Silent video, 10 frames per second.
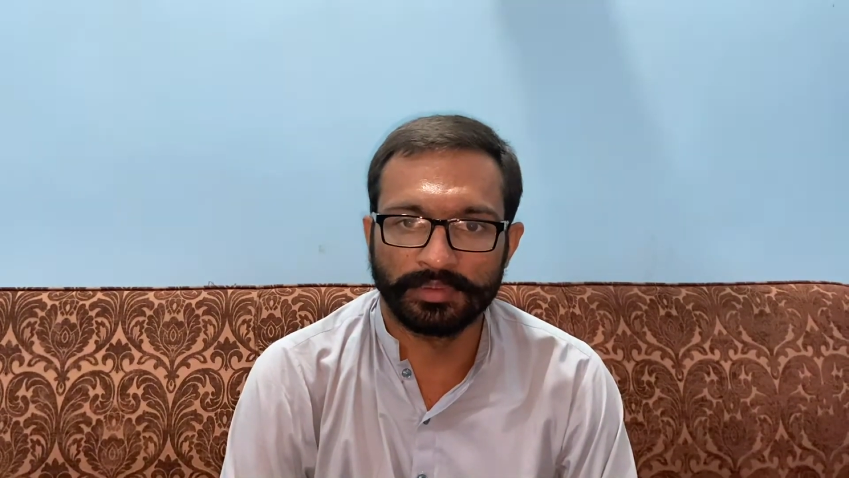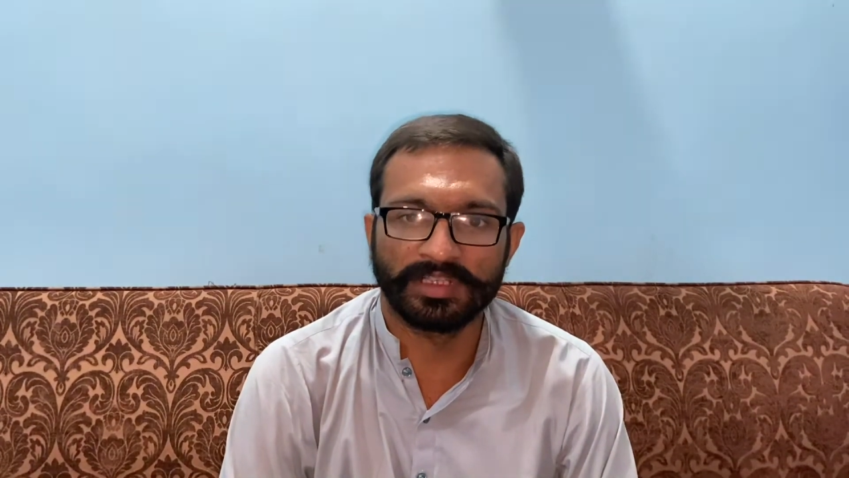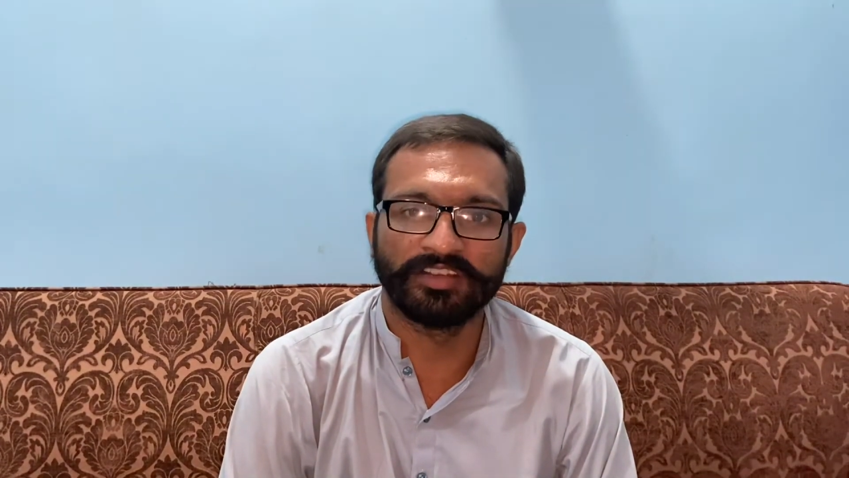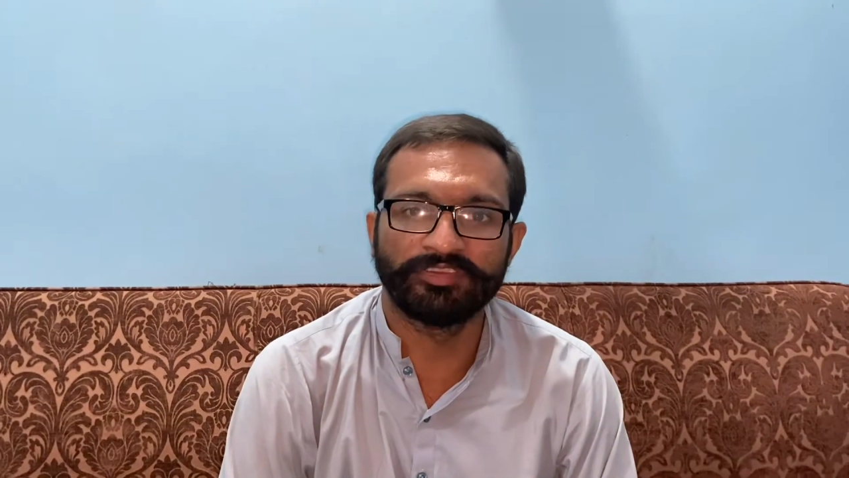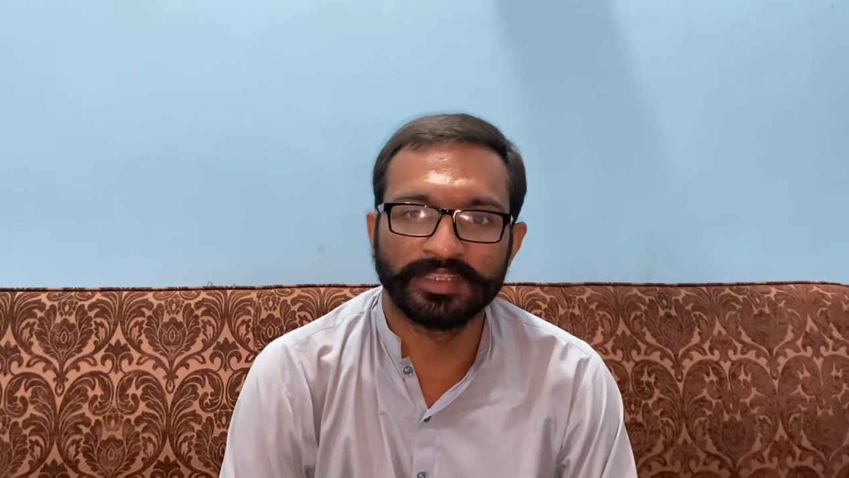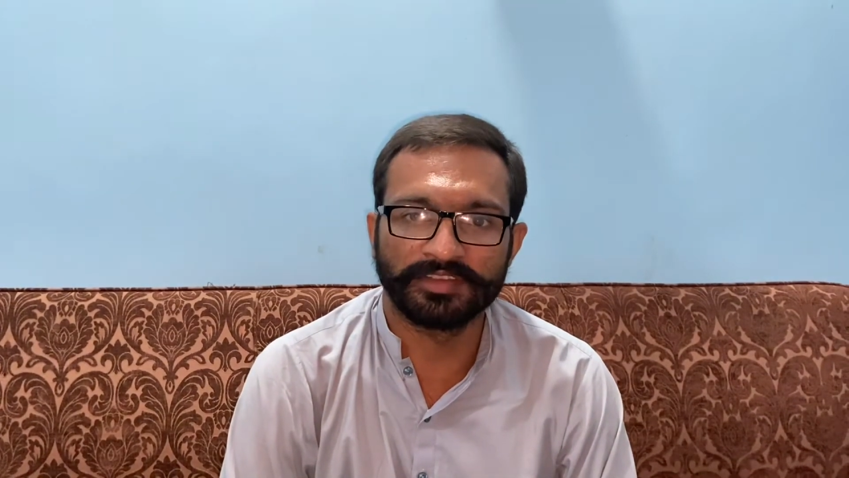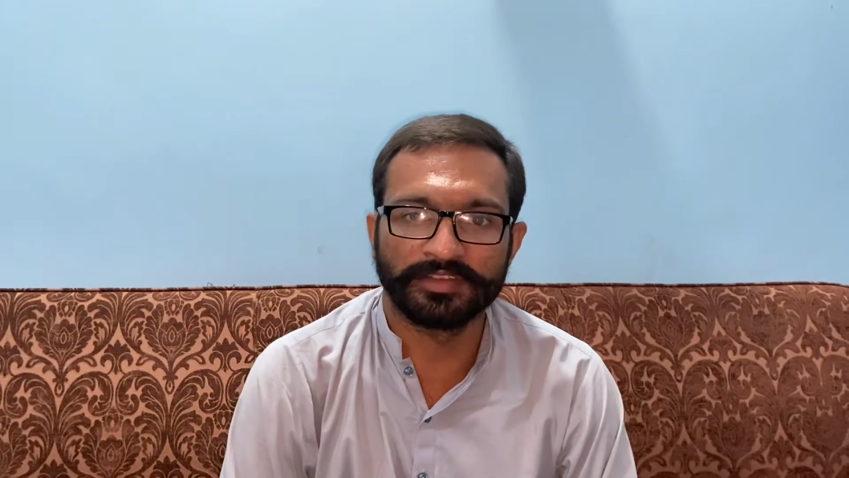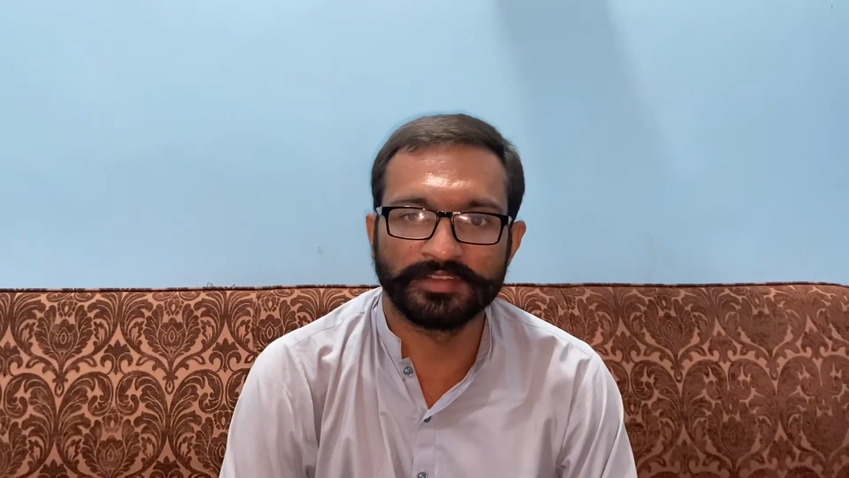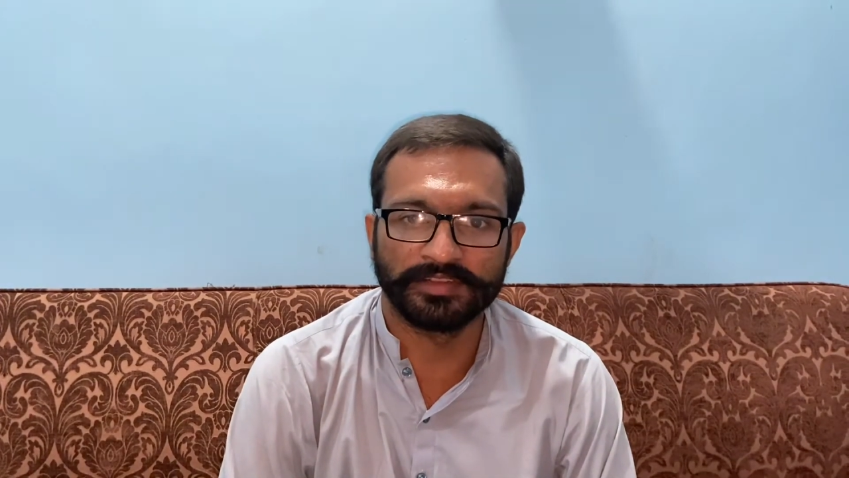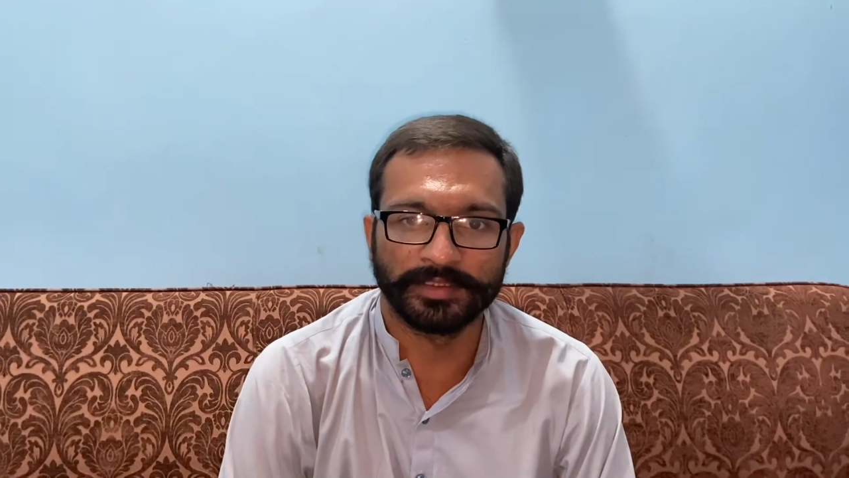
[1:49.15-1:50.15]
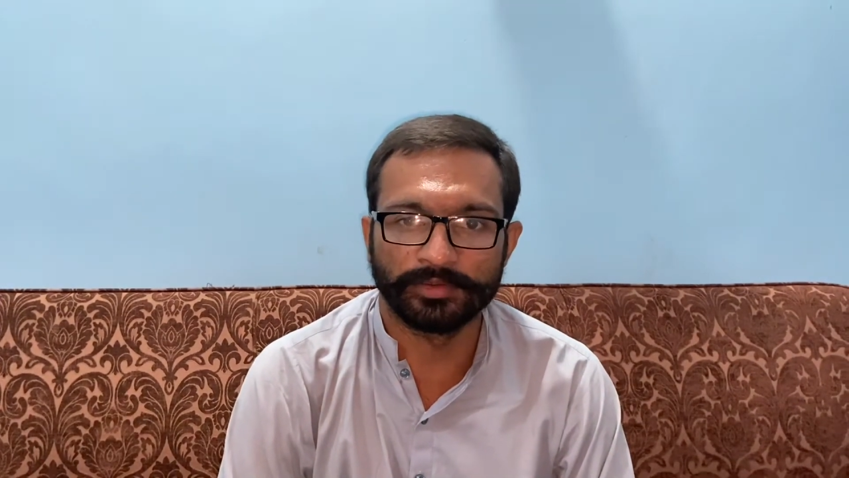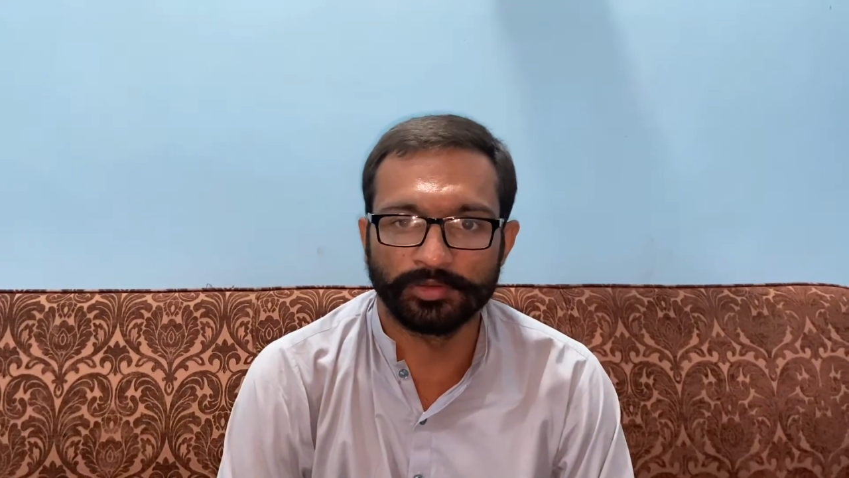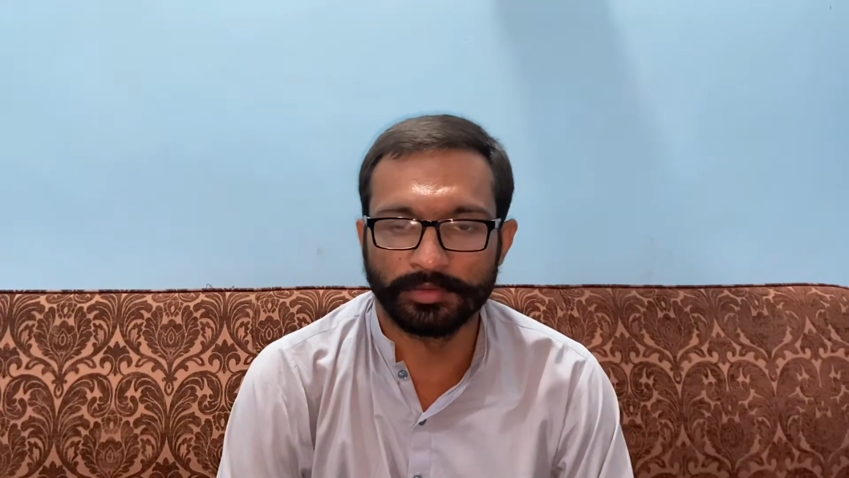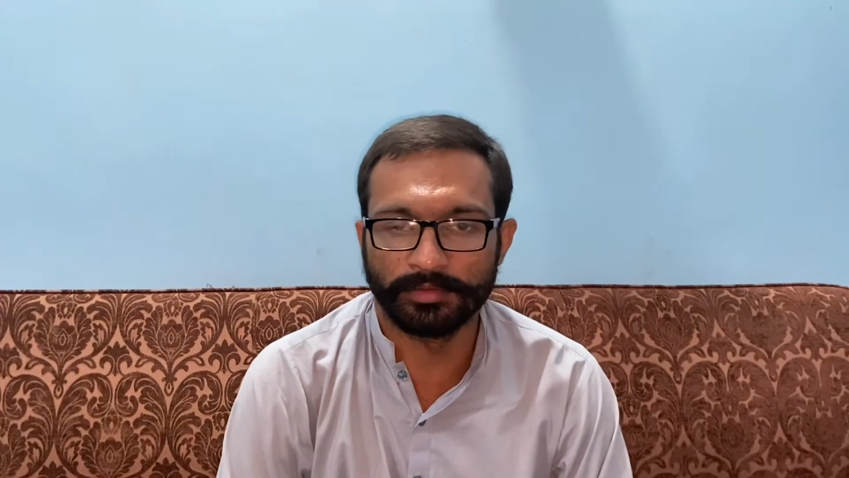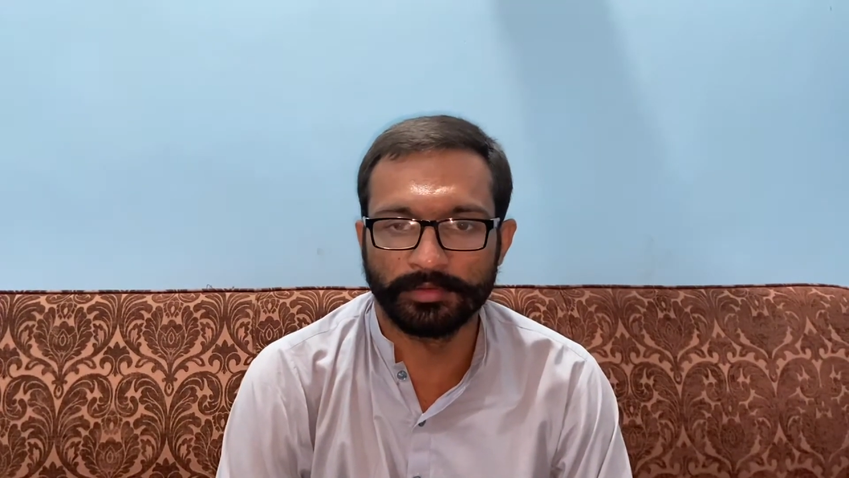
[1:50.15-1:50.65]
काफ़ी अरसे से जो